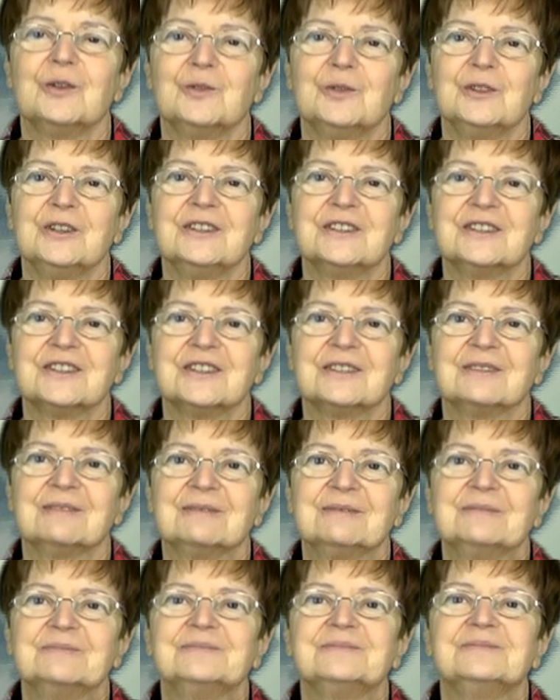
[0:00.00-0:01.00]
ulicy.
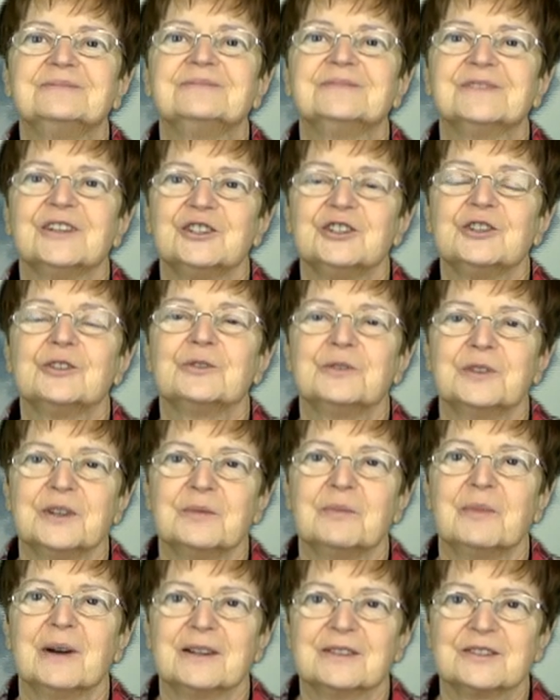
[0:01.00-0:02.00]

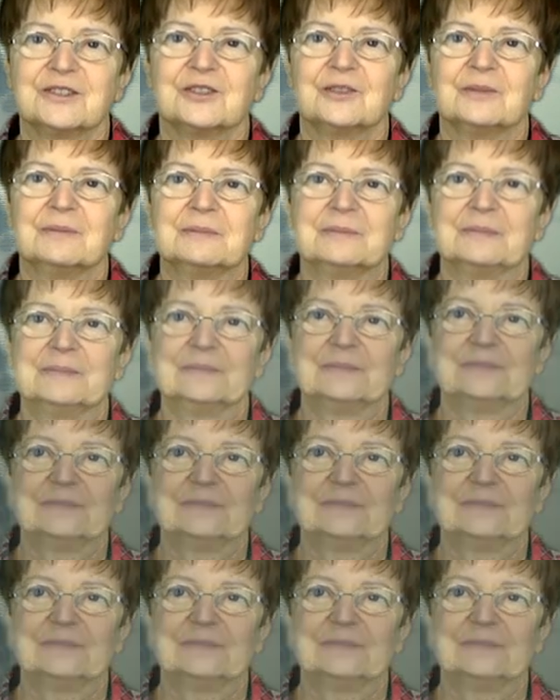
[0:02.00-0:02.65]
Dziękuję bardzo.